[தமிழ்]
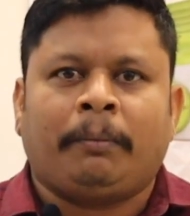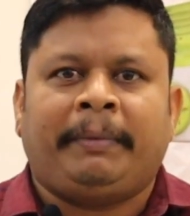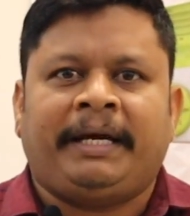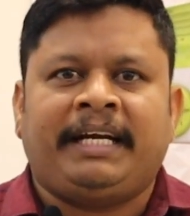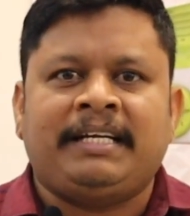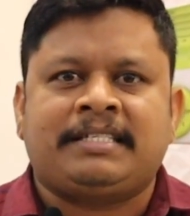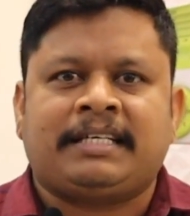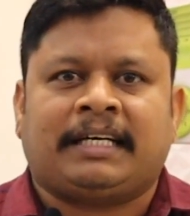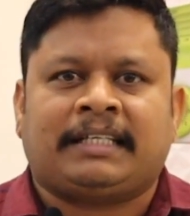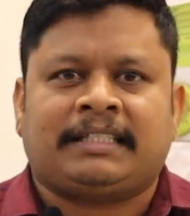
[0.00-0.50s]
ஒரு
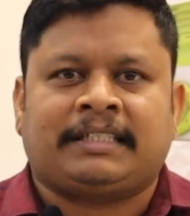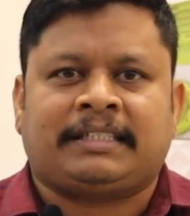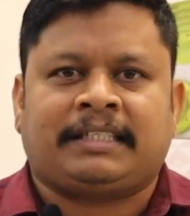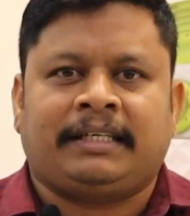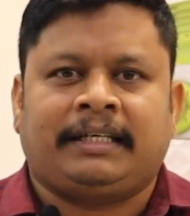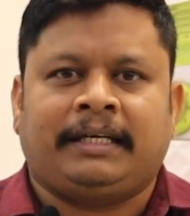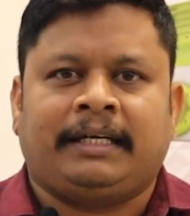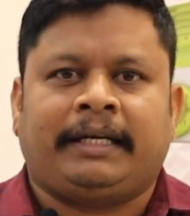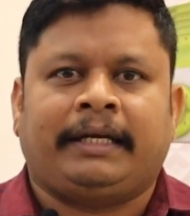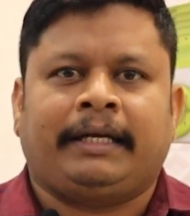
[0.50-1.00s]
மெயின்
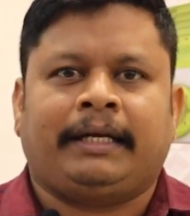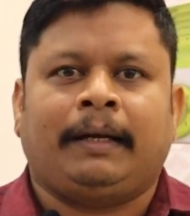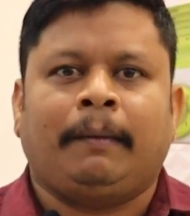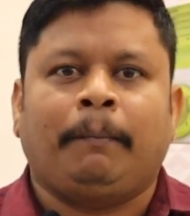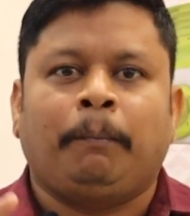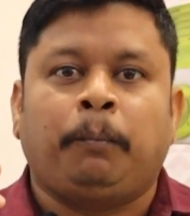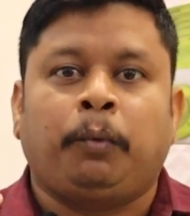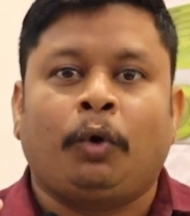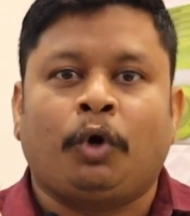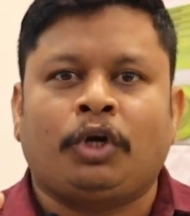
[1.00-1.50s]
சக்ஸஸ்ன்னு கேட்டிங்கன்னா
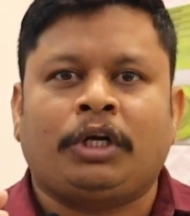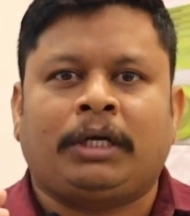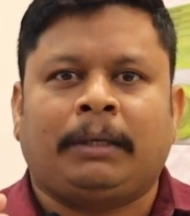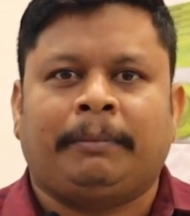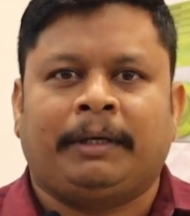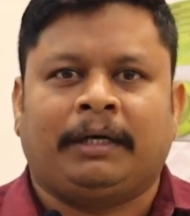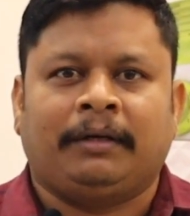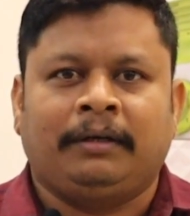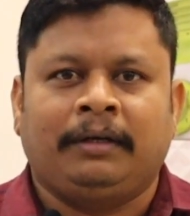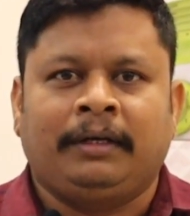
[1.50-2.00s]

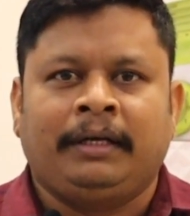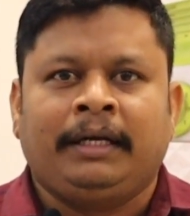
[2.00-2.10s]
போர்ட்டபிள்